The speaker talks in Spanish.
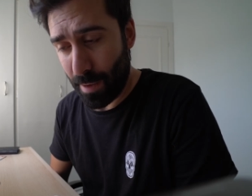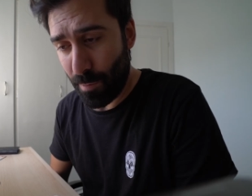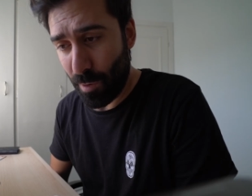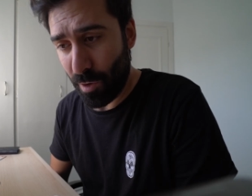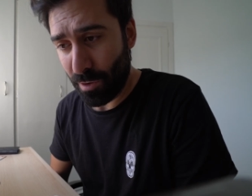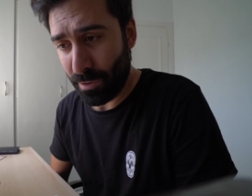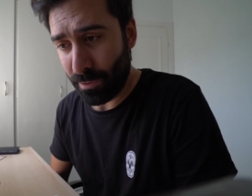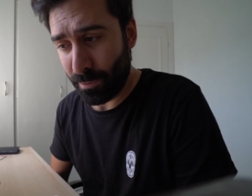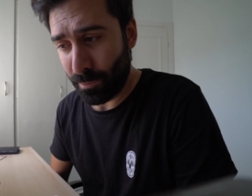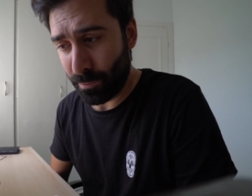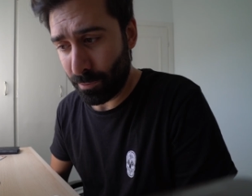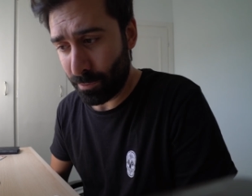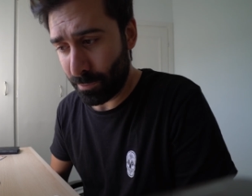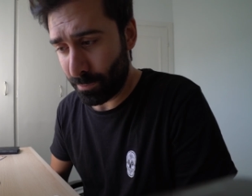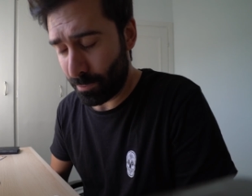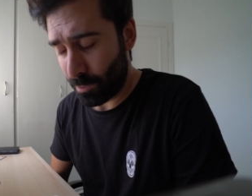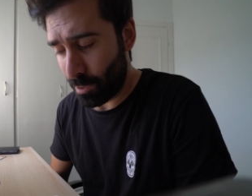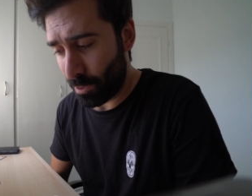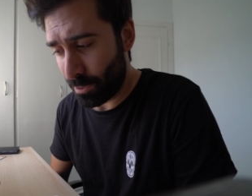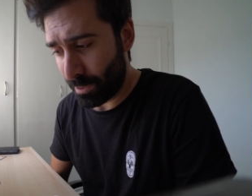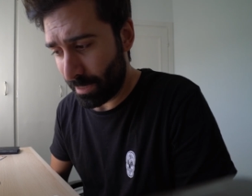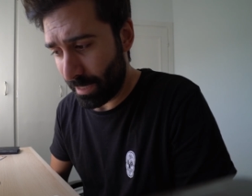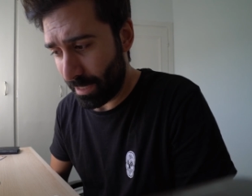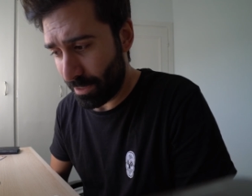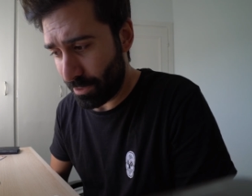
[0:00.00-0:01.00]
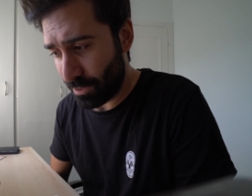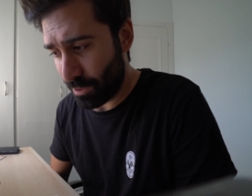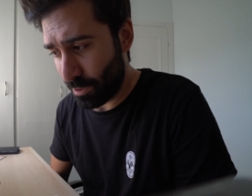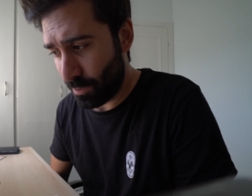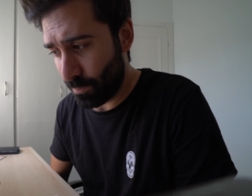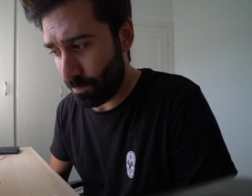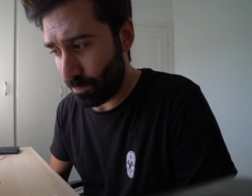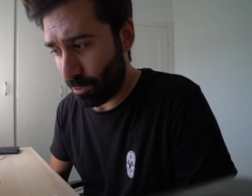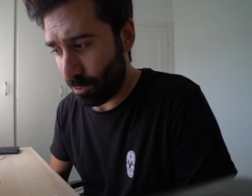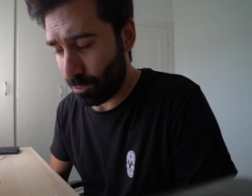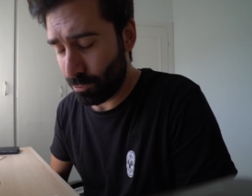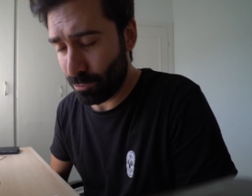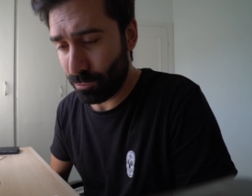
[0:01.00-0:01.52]
llamo con
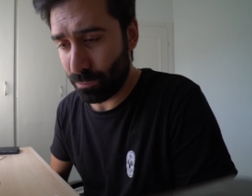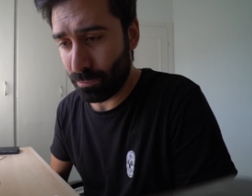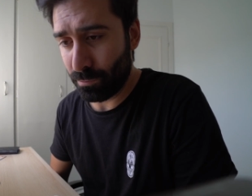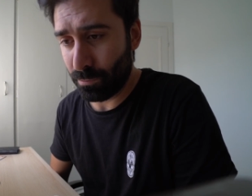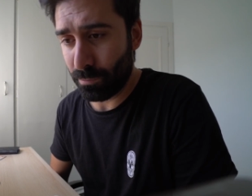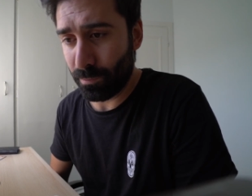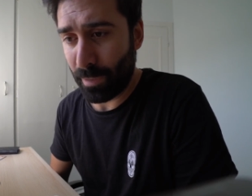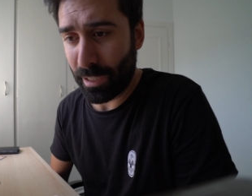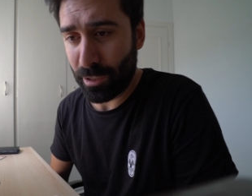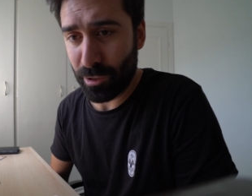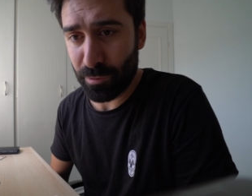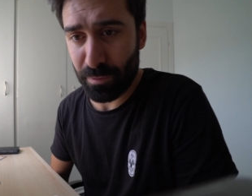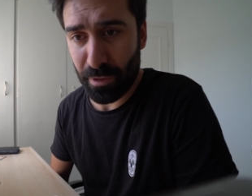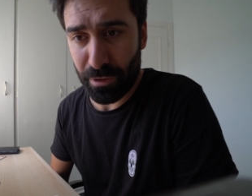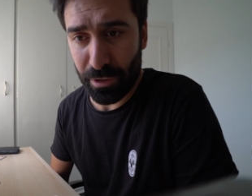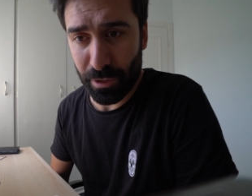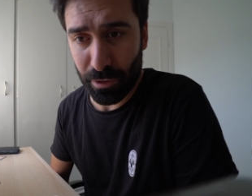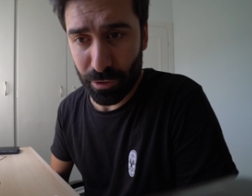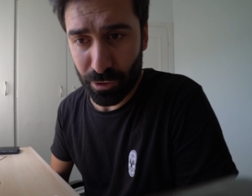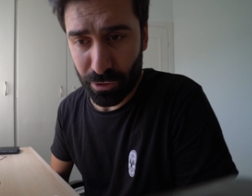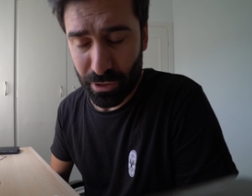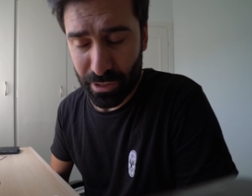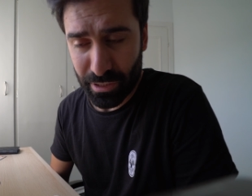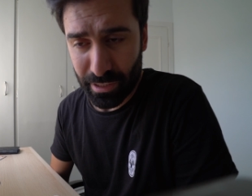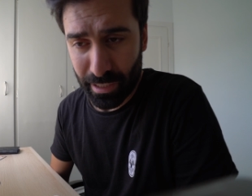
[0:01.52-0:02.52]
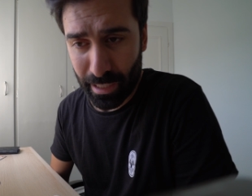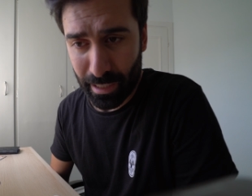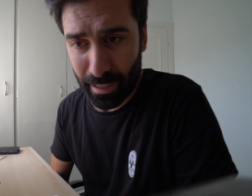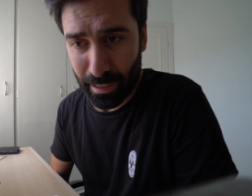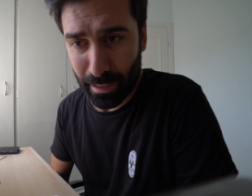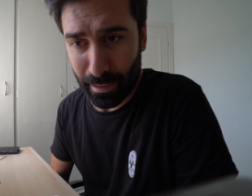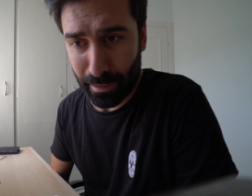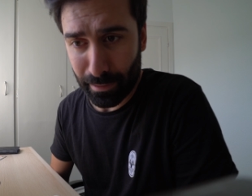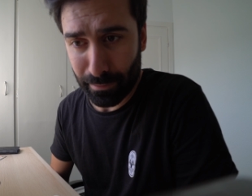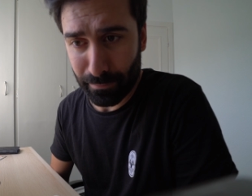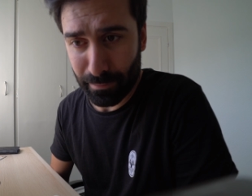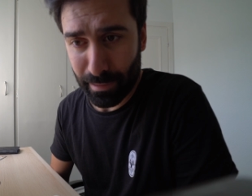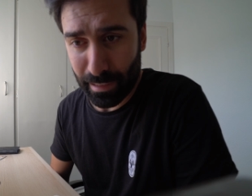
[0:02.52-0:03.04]
relación con varios vecinos que se han,
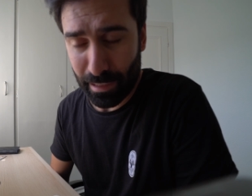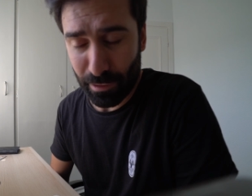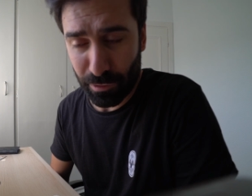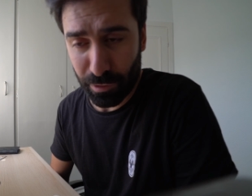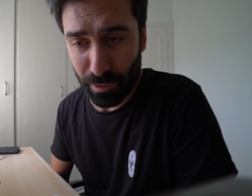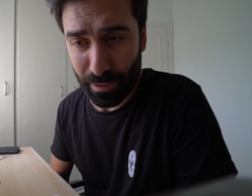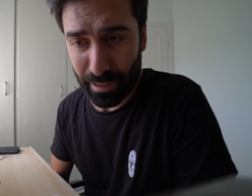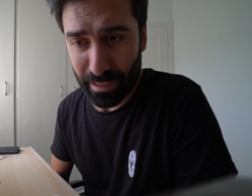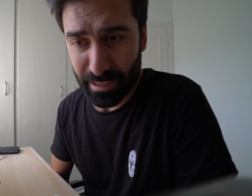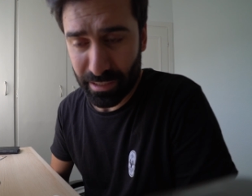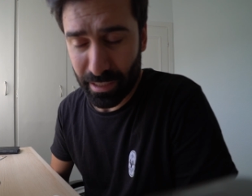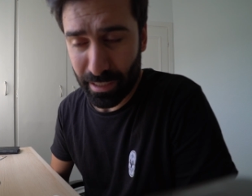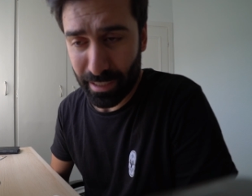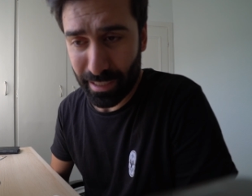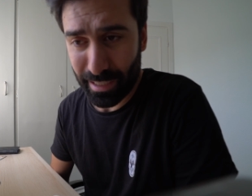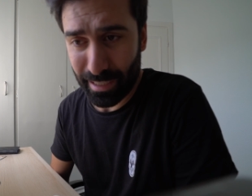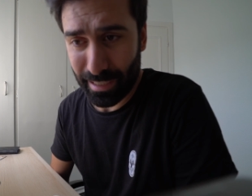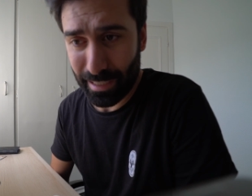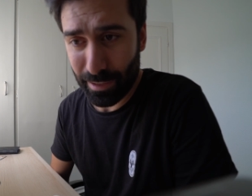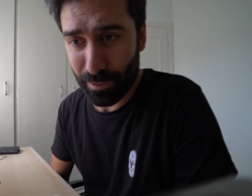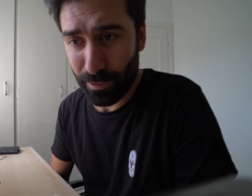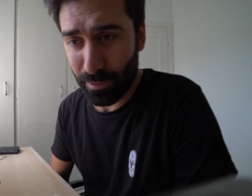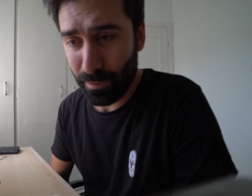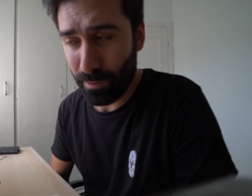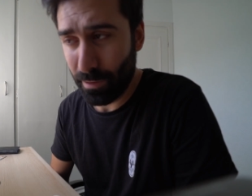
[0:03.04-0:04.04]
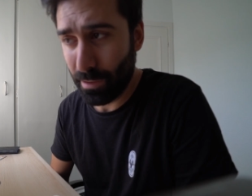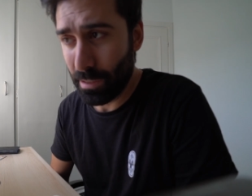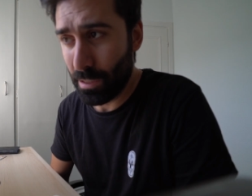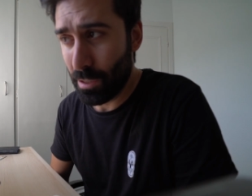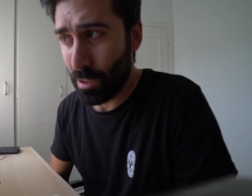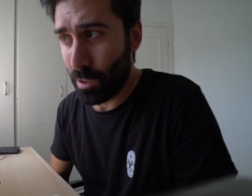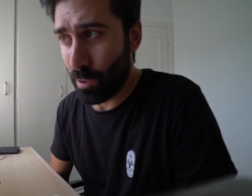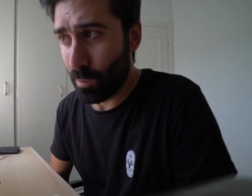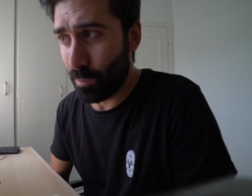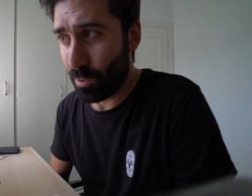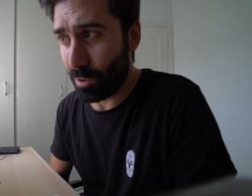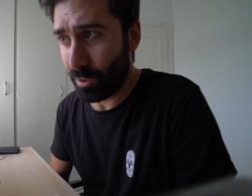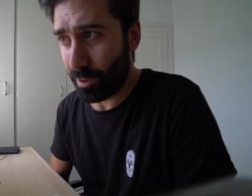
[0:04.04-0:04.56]
de la zona que se han quejado
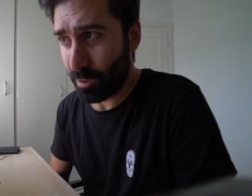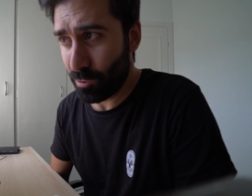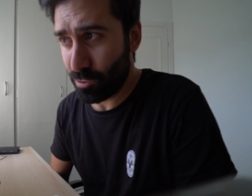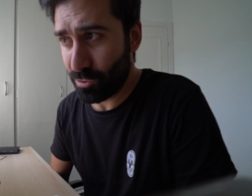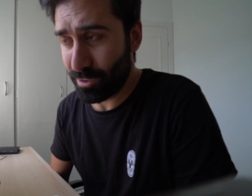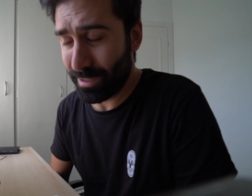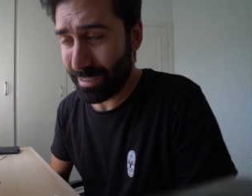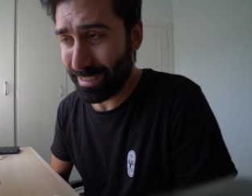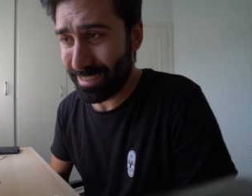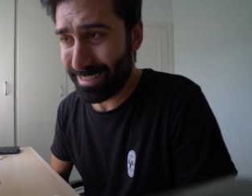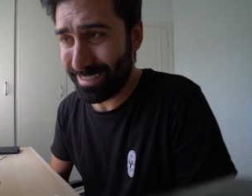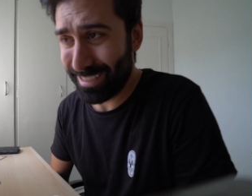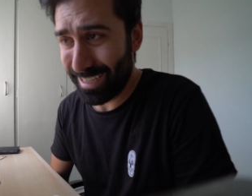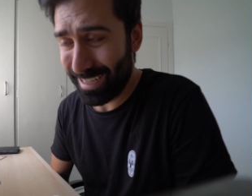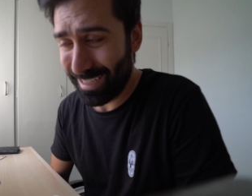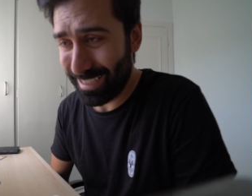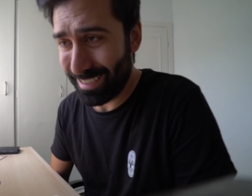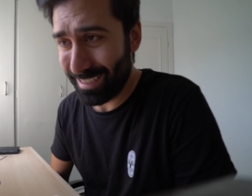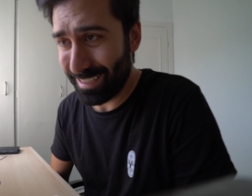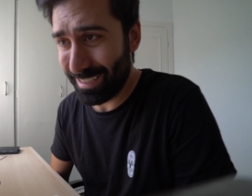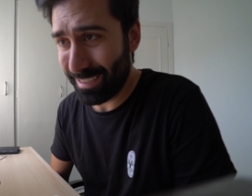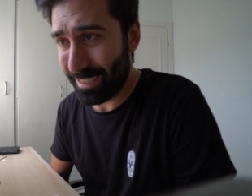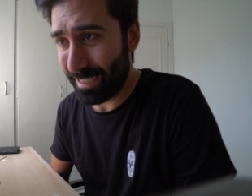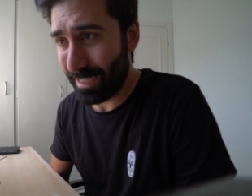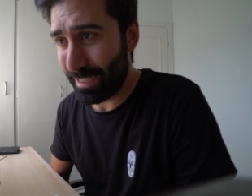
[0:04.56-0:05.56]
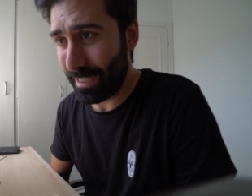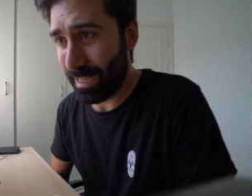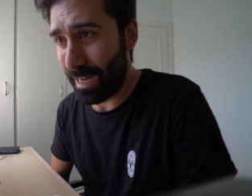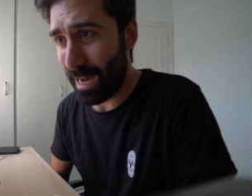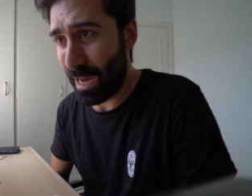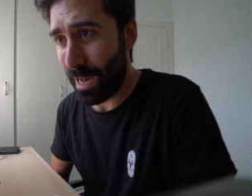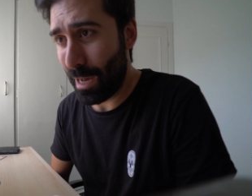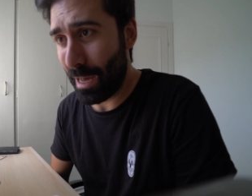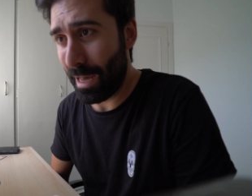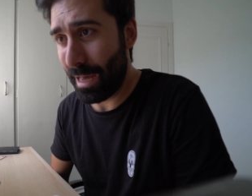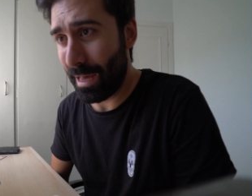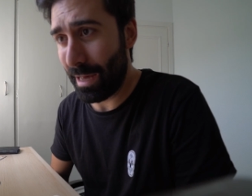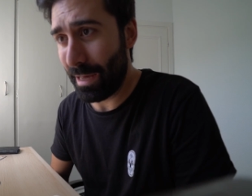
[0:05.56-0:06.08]
porque usted sale
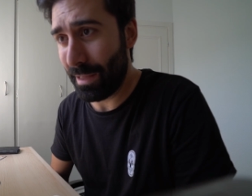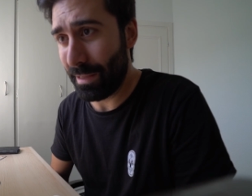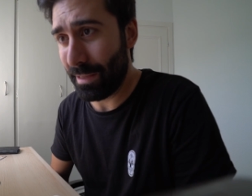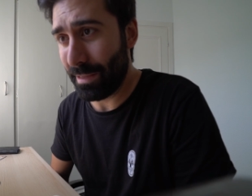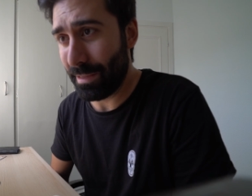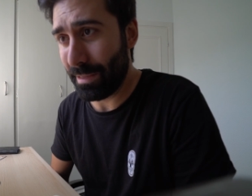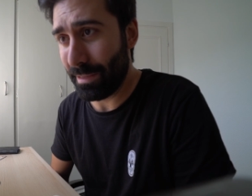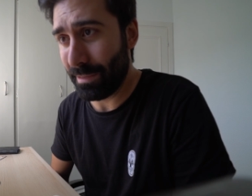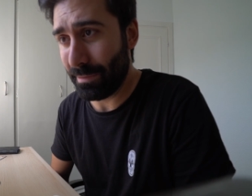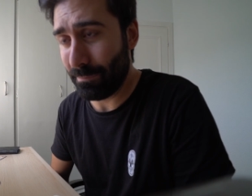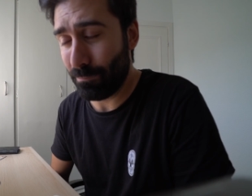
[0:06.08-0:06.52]
a,